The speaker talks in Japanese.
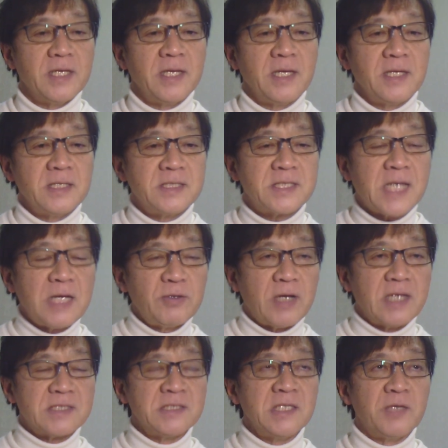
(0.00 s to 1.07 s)
えー、次回の配
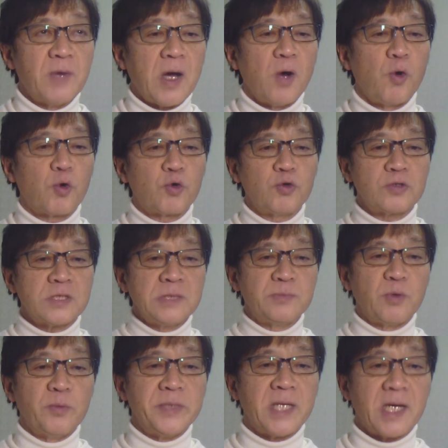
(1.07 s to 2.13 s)
信では北欧新
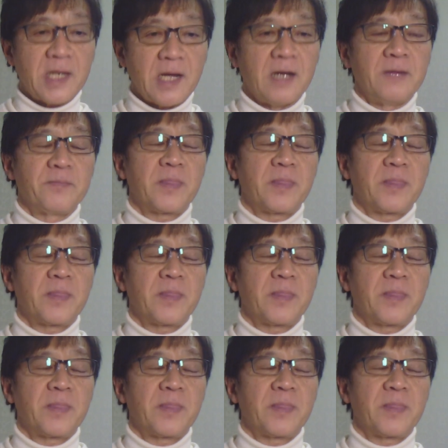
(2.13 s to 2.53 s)
報を見ながら、